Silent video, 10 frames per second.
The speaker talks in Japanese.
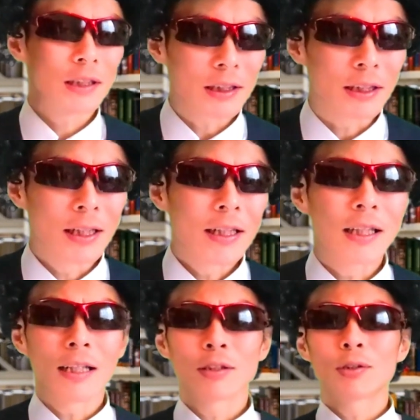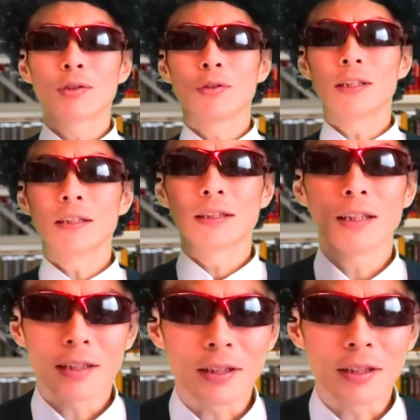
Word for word: G 学習院大